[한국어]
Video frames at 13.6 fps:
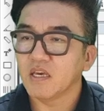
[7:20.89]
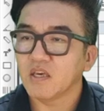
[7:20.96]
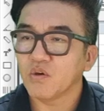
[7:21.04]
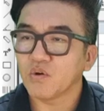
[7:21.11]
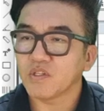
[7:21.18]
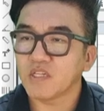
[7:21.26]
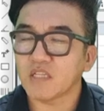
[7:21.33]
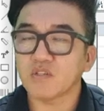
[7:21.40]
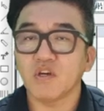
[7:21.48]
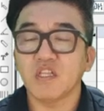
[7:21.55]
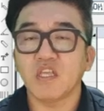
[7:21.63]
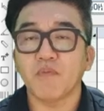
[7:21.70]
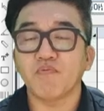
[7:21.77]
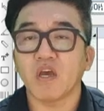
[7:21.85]
요거 섹터
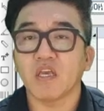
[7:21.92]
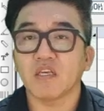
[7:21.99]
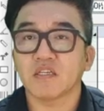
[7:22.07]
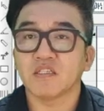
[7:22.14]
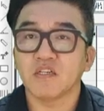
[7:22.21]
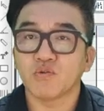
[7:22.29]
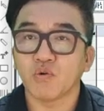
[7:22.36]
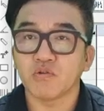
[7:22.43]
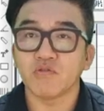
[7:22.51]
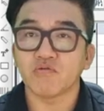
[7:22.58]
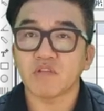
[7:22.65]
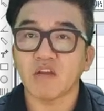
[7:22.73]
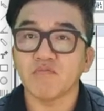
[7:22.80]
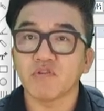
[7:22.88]
ETF가 그
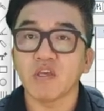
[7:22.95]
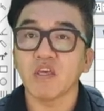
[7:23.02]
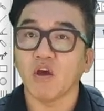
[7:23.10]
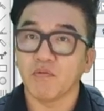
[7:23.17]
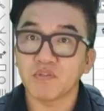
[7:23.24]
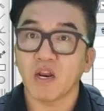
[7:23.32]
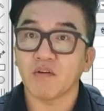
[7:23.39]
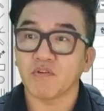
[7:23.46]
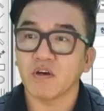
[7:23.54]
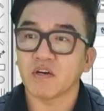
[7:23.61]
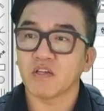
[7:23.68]
조선으로 따로 묶인 게 없더라고요.